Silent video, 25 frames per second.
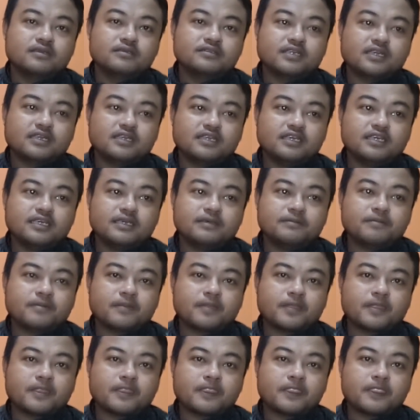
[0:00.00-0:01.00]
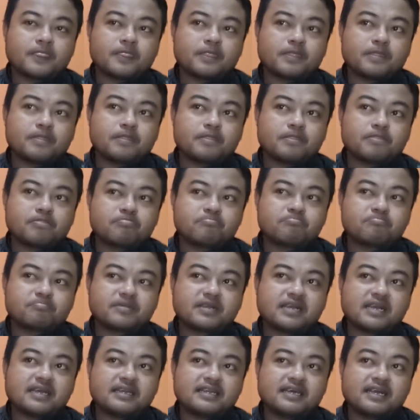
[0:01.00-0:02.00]
Jadi
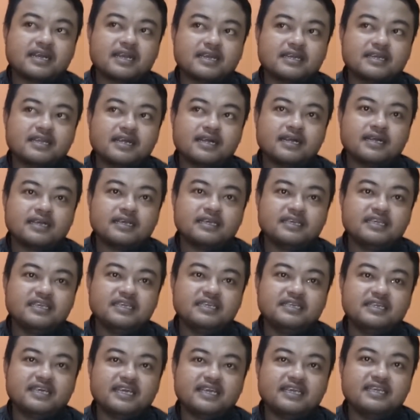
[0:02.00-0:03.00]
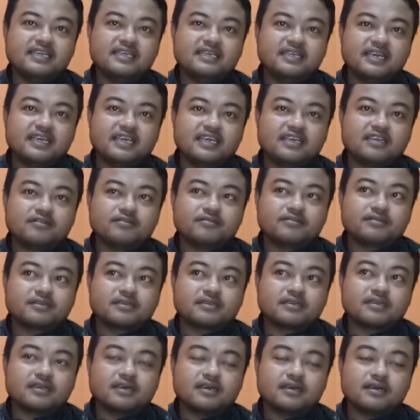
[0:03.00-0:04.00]
kadang-kadang ide-ide itu
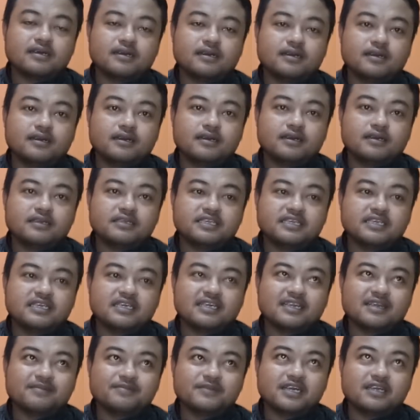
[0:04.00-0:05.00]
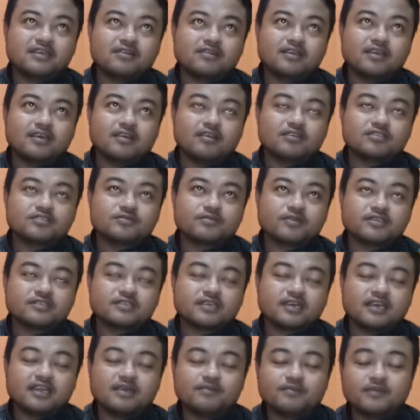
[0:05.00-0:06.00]
uh, dikirimkan oleh Allah Subhanahu Wa
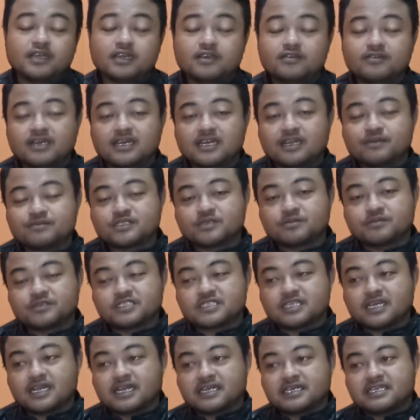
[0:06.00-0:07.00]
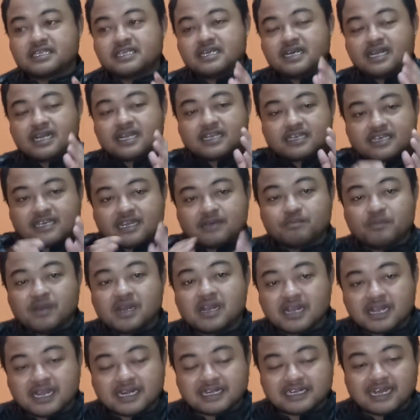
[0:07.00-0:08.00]
Taala melalui alam semesta ketika kita
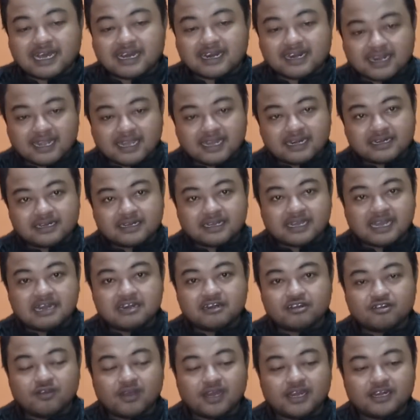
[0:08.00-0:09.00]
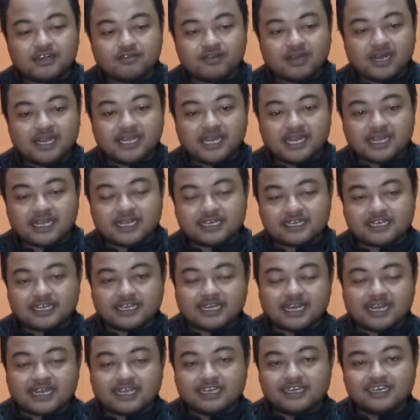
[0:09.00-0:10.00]
menggetarkan dengan doa-doa yang kita
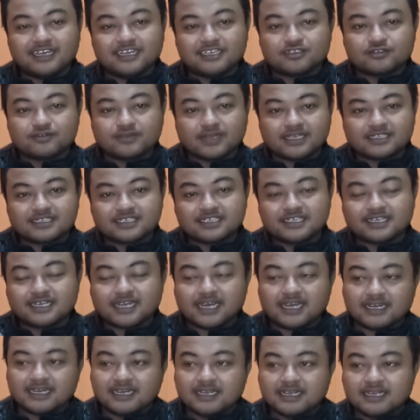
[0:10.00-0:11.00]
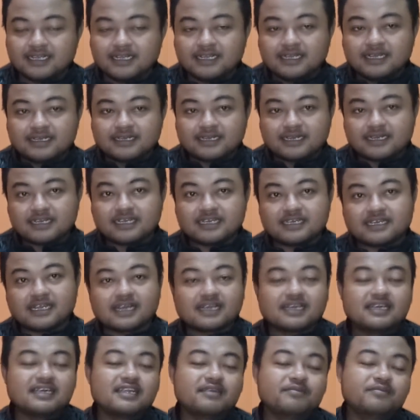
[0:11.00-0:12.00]
yakini, sugestikan dan kita
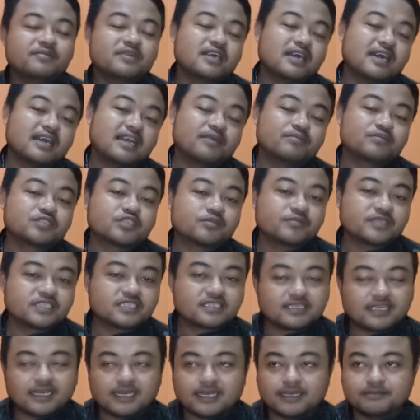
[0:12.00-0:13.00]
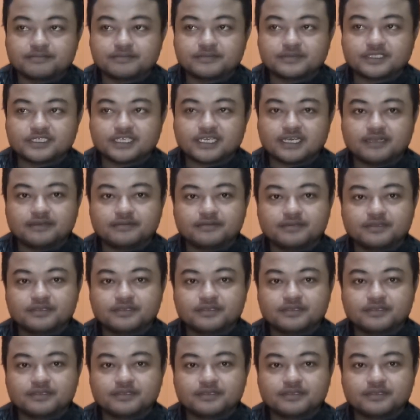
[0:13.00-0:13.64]
kirim ke alam semesta, ya.